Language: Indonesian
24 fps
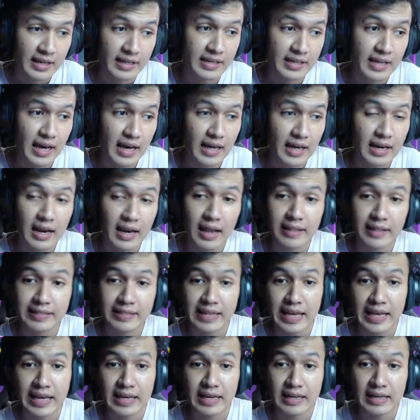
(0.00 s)
dia adalah
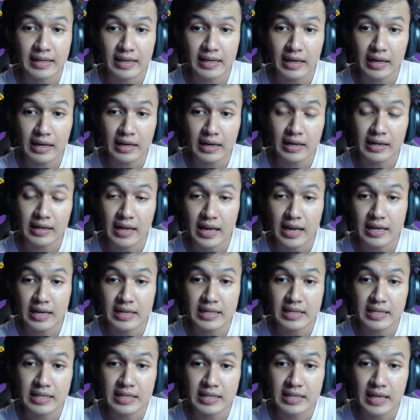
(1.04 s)
tanker dan
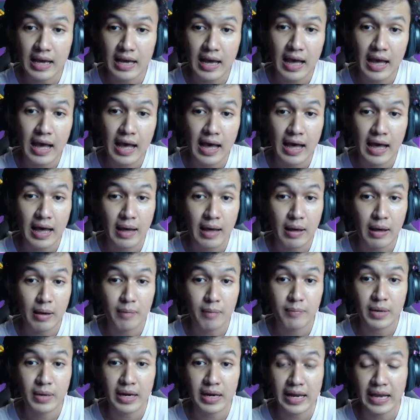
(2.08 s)
dia uh,
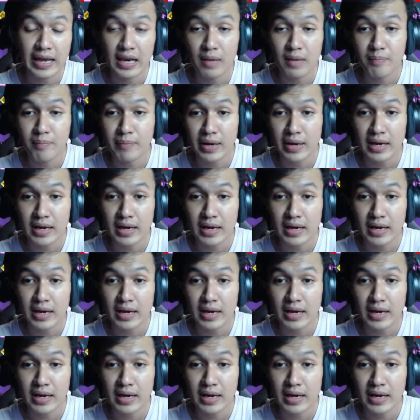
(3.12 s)
berelemen